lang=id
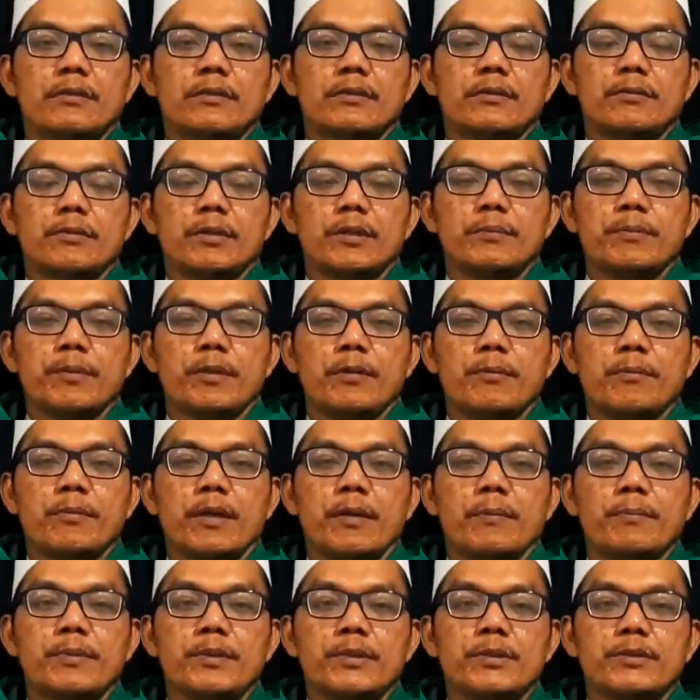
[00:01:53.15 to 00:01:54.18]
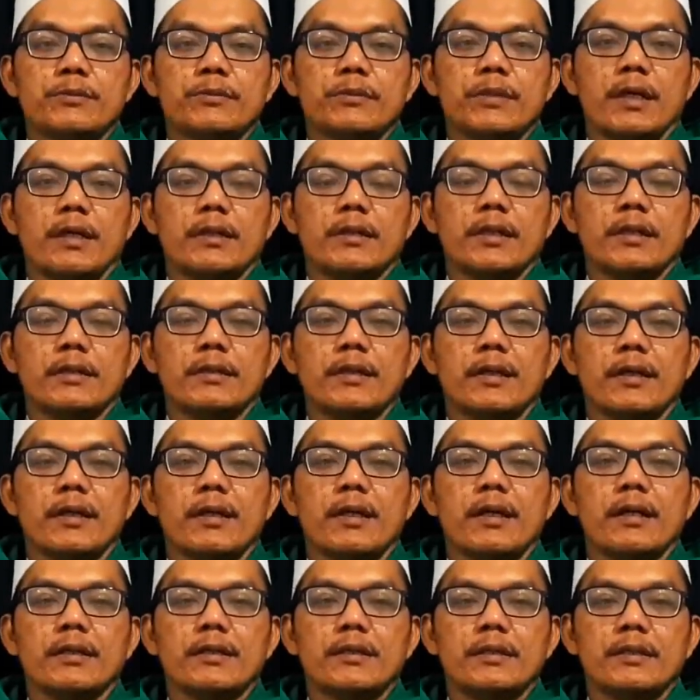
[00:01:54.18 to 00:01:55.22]
duit belum habis sudah datang
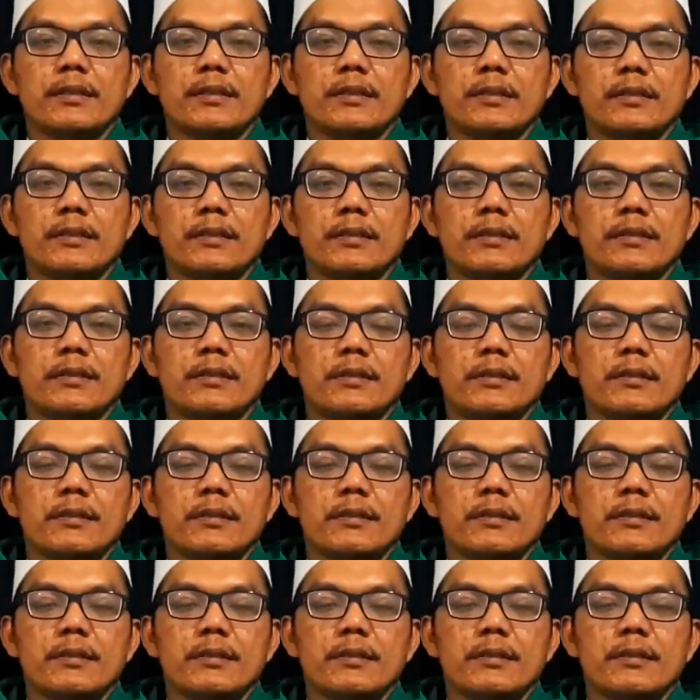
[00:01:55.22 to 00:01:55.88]
lagi.